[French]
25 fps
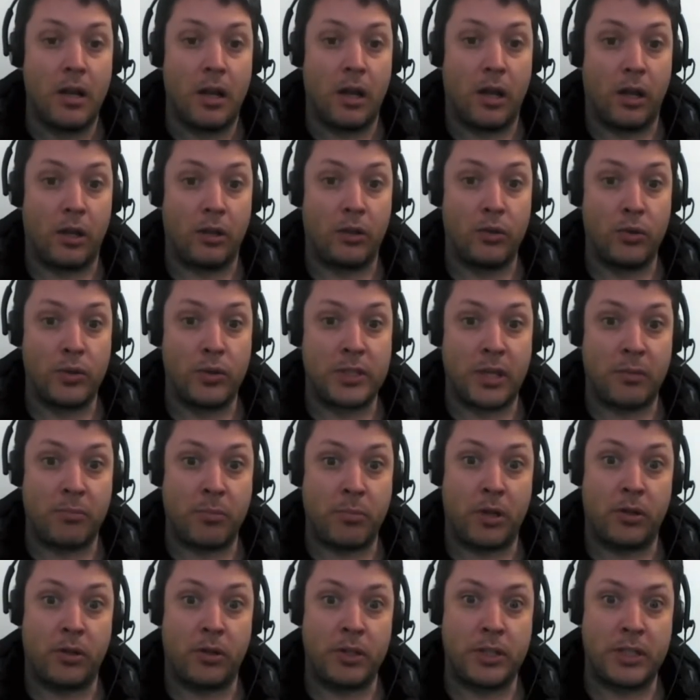Euh,
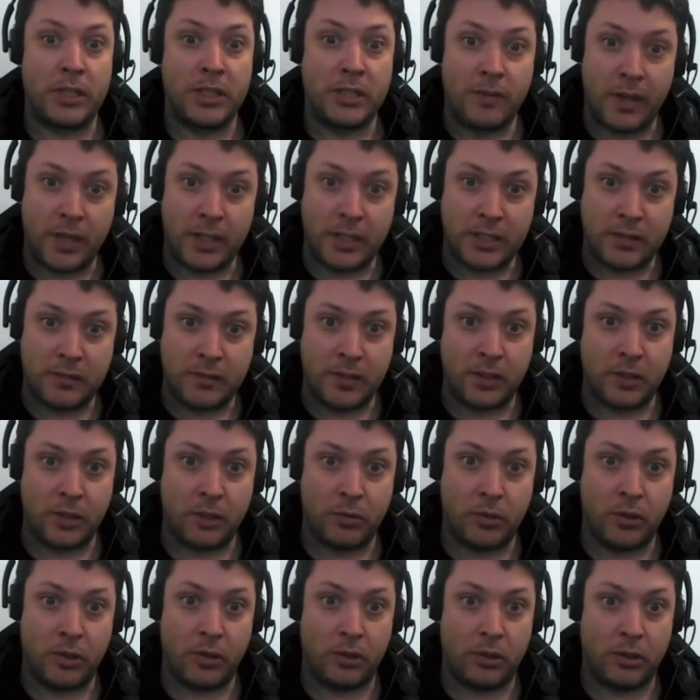deuxièmement, de diversifier
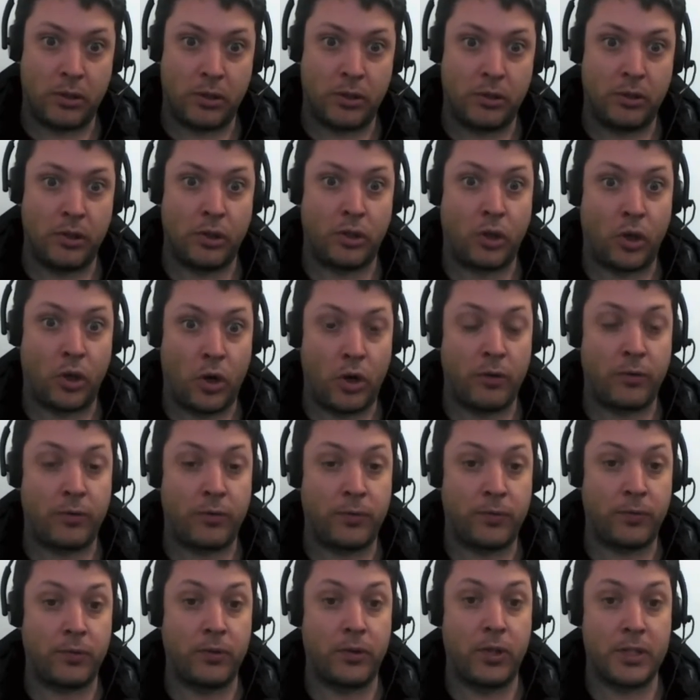notre
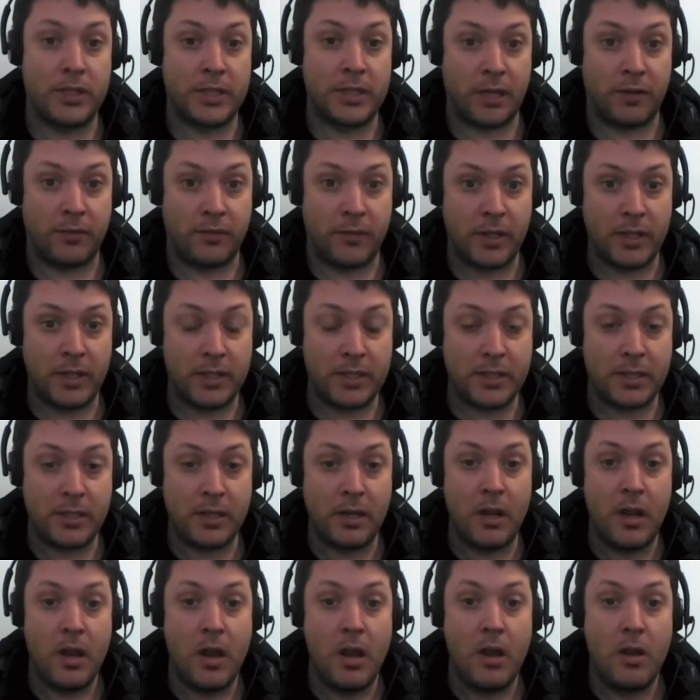offre de
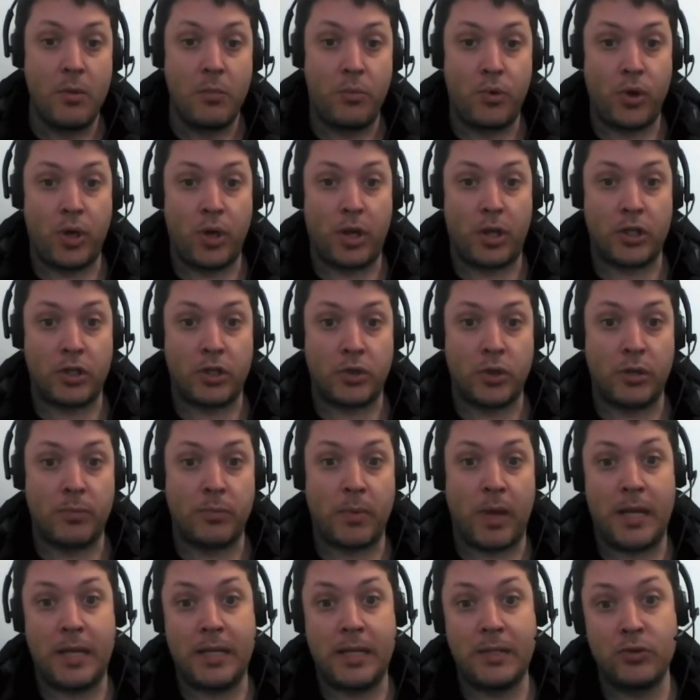services. Puis ensuite,
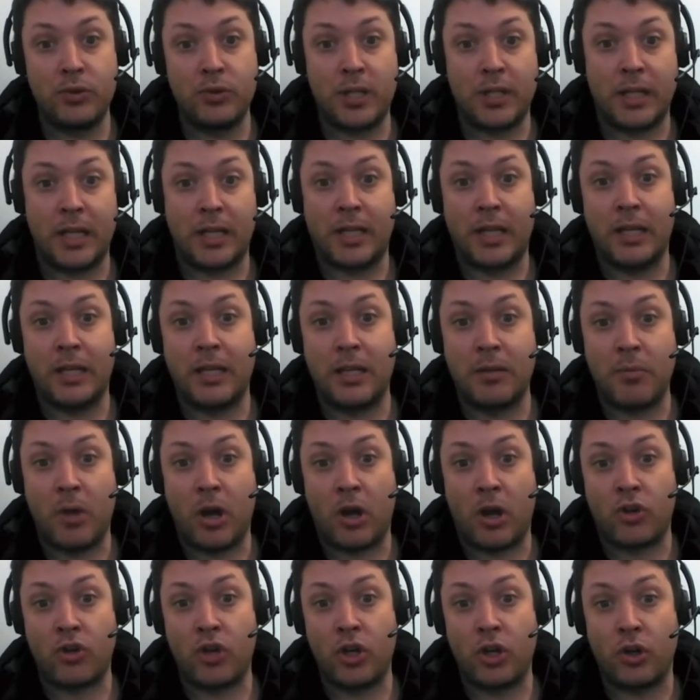ben, aller nous attaquer à des
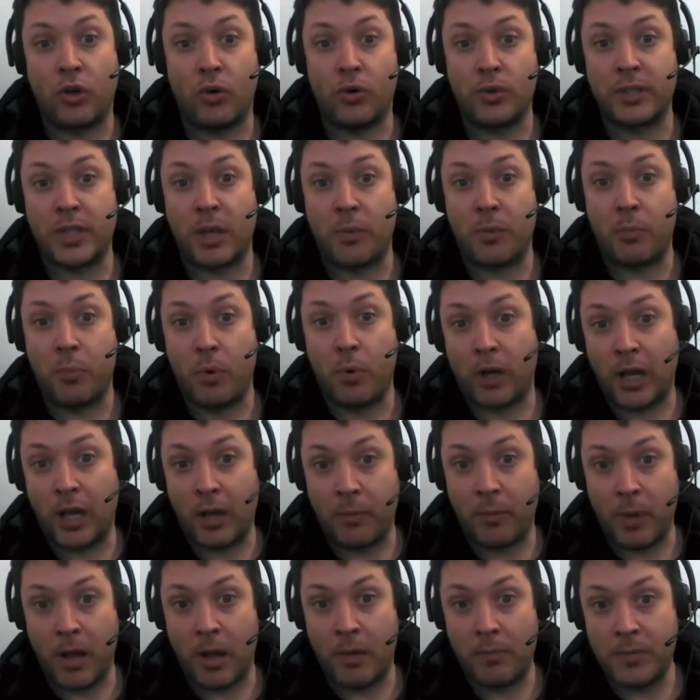marchés qu'on ne serait pas
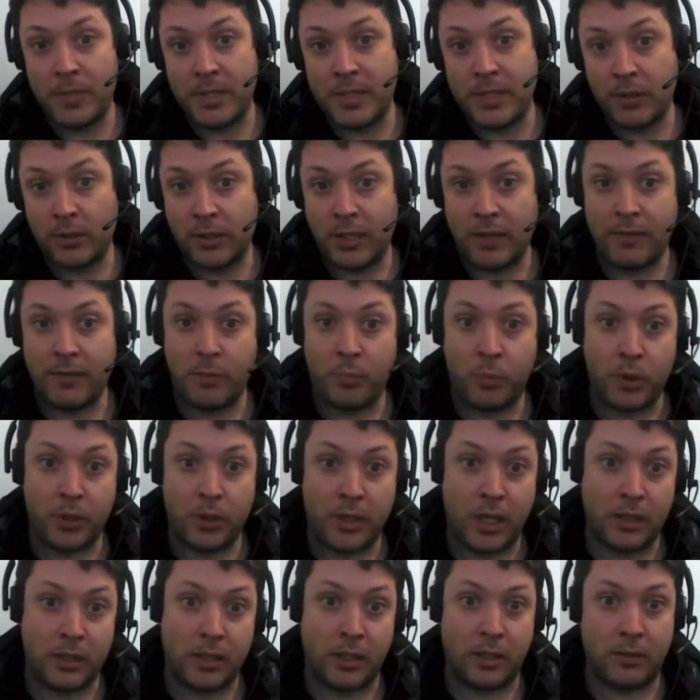capable si on n'avait pas de
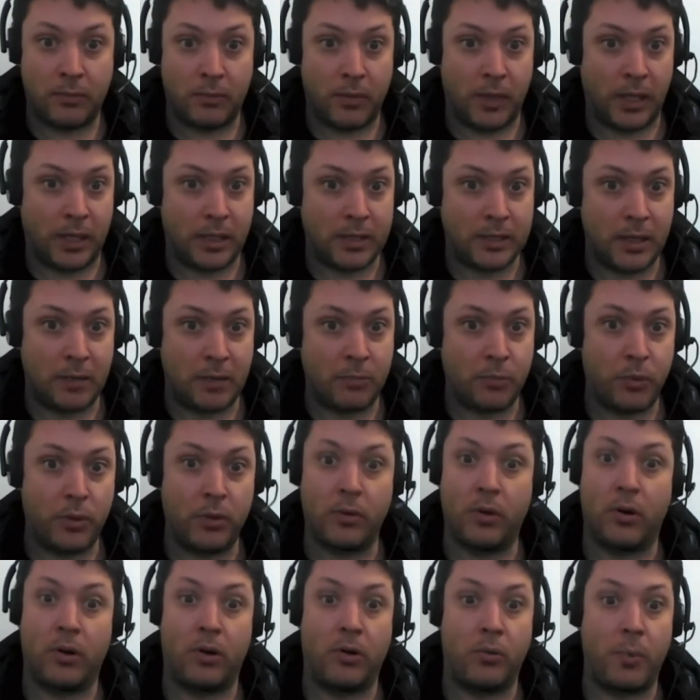Par Exemple,
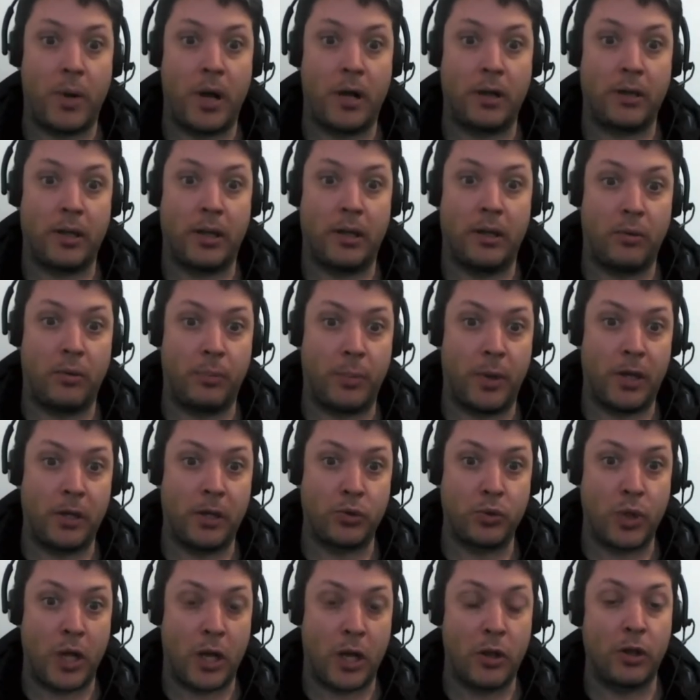on, parlait
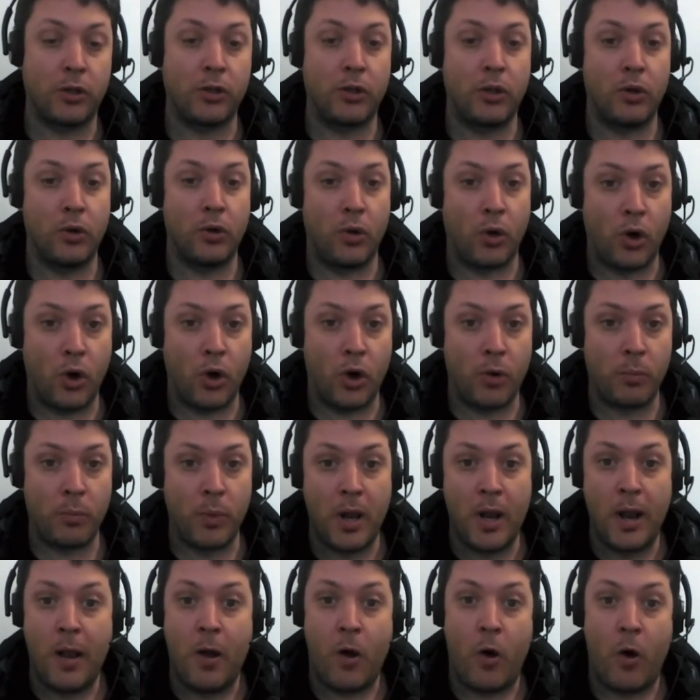tout à l'heure de l'Europe,
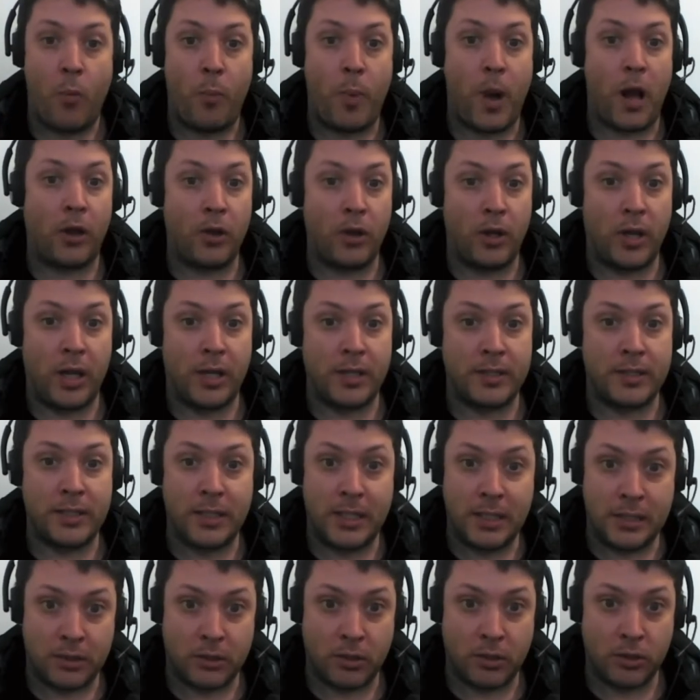on parle de l'Asie,
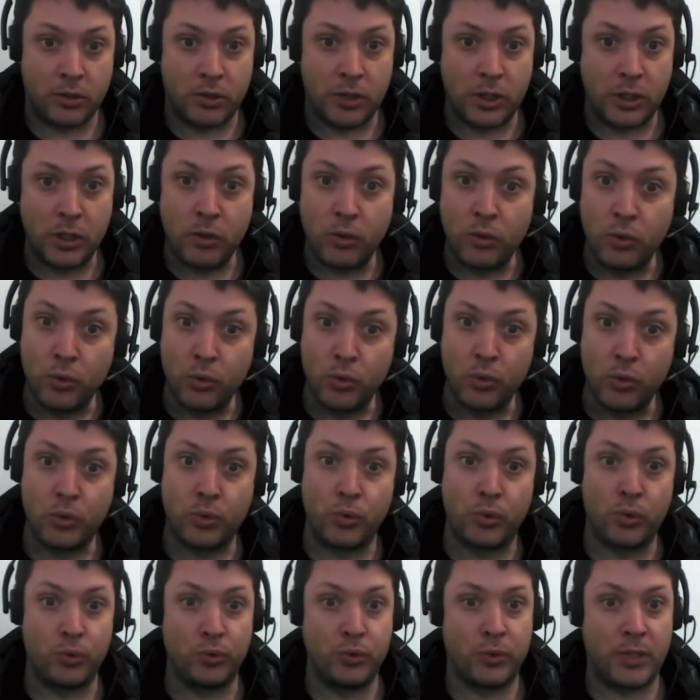des États-Unis.
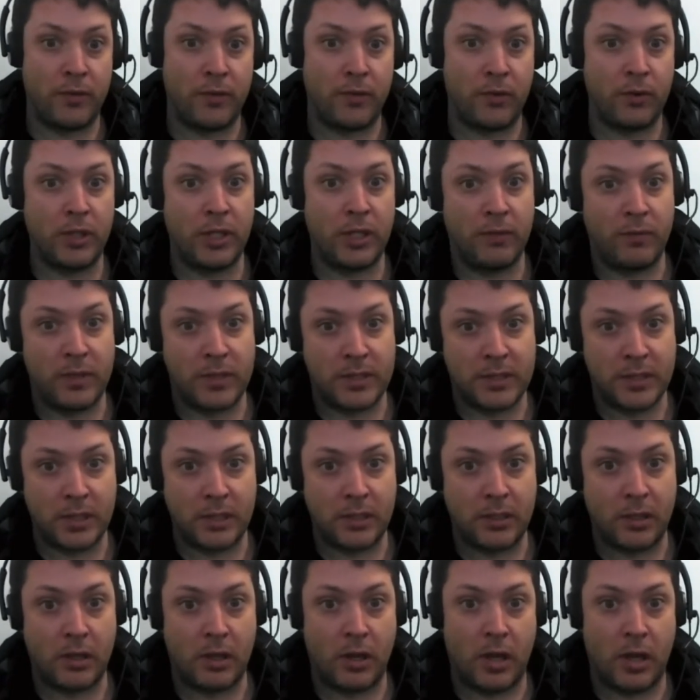Nous, nous avons des
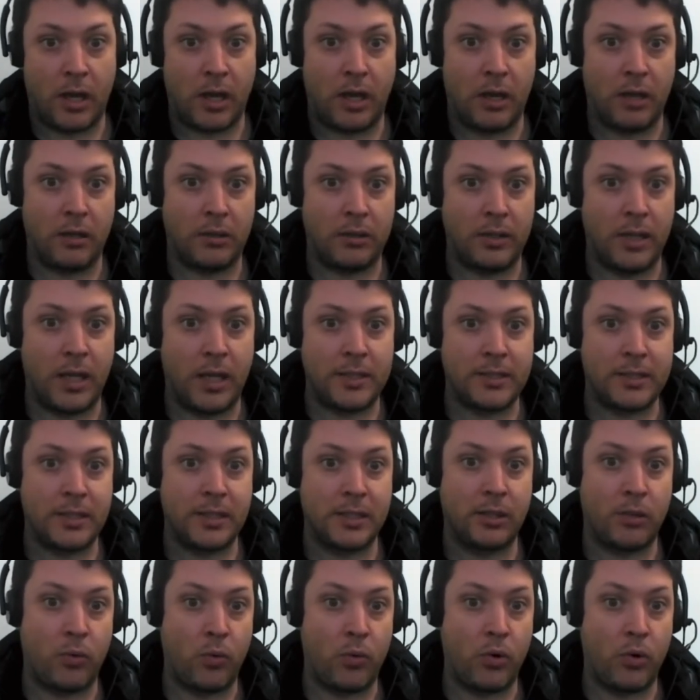visées euh, dans
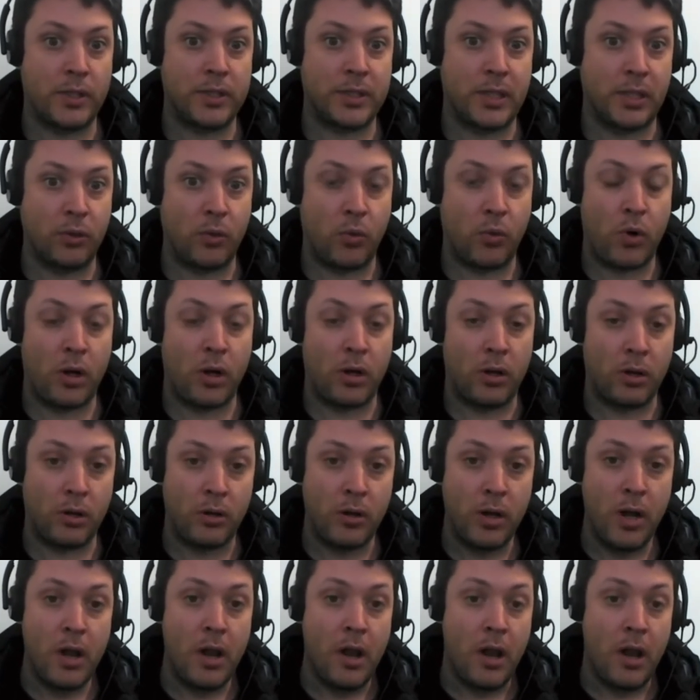ces trois endroits-là.